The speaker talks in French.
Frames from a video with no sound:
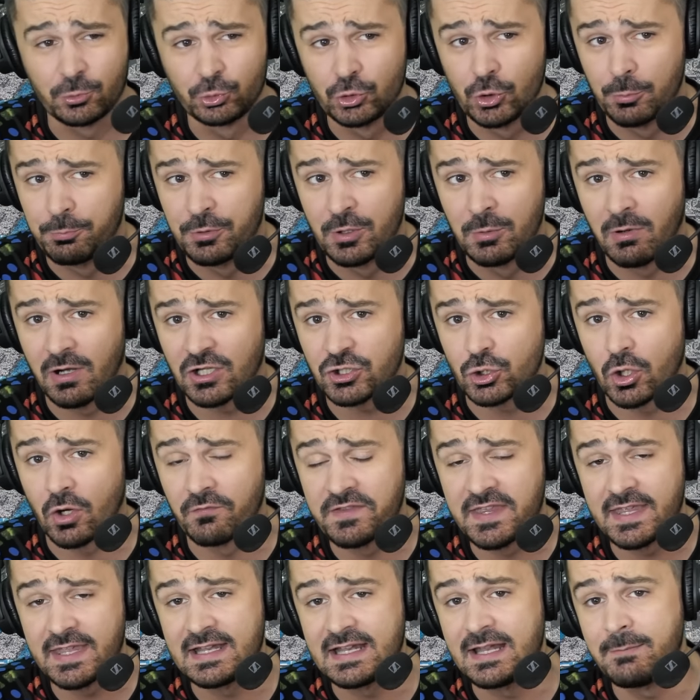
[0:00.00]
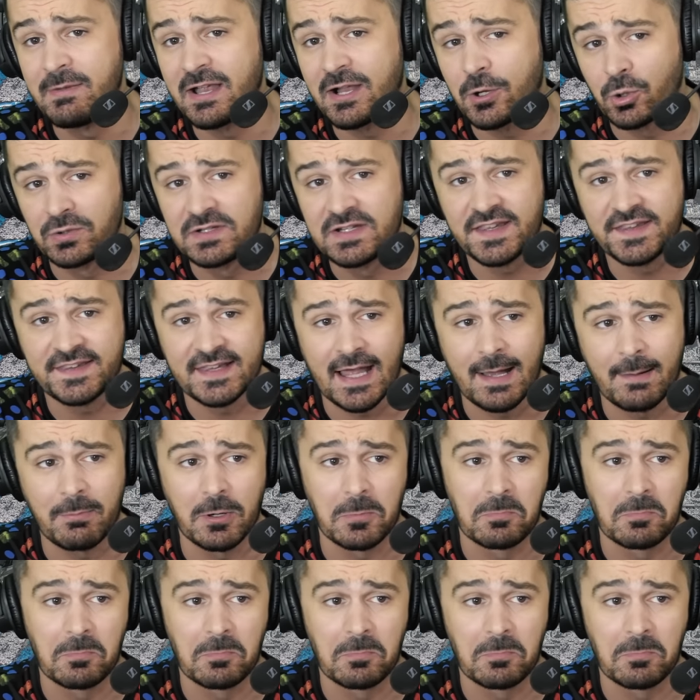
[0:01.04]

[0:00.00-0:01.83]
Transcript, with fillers: où depuis le mois de janvier, il est méconnaissable.